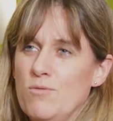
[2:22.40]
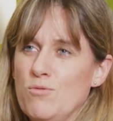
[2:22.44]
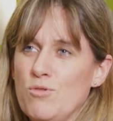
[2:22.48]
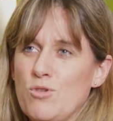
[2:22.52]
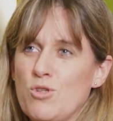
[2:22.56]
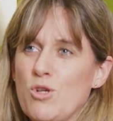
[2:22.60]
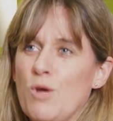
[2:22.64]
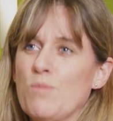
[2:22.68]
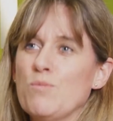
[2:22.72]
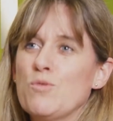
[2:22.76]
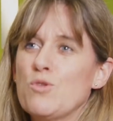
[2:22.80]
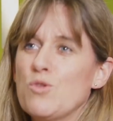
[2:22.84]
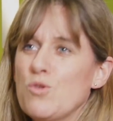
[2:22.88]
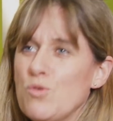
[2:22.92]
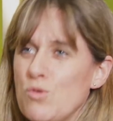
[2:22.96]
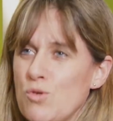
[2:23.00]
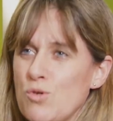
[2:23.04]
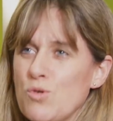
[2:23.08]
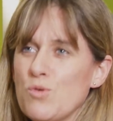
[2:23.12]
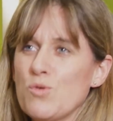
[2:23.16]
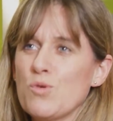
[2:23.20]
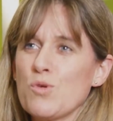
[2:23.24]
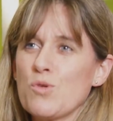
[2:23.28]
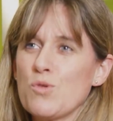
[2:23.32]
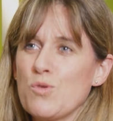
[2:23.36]
sommes
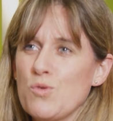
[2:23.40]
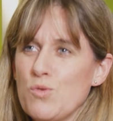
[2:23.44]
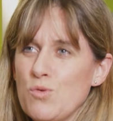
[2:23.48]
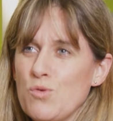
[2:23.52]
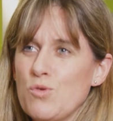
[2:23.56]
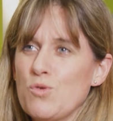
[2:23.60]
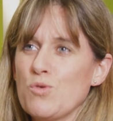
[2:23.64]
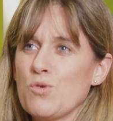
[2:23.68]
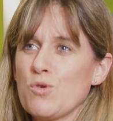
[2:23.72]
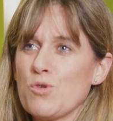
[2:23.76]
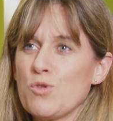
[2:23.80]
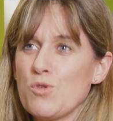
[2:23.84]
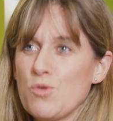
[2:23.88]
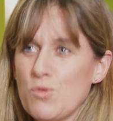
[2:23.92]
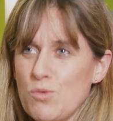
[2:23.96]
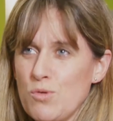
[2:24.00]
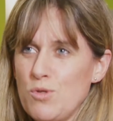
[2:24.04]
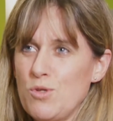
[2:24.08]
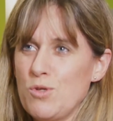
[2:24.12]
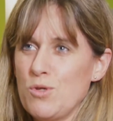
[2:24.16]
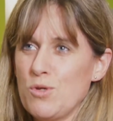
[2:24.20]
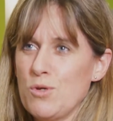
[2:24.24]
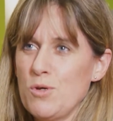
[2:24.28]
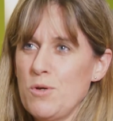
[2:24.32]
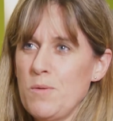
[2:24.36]
toujours, toujours
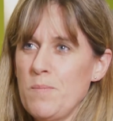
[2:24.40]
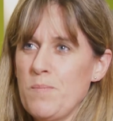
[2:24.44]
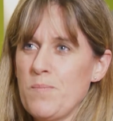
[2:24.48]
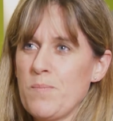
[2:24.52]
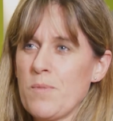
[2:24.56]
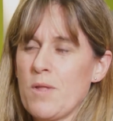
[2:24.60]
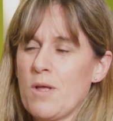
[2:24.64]
soucieux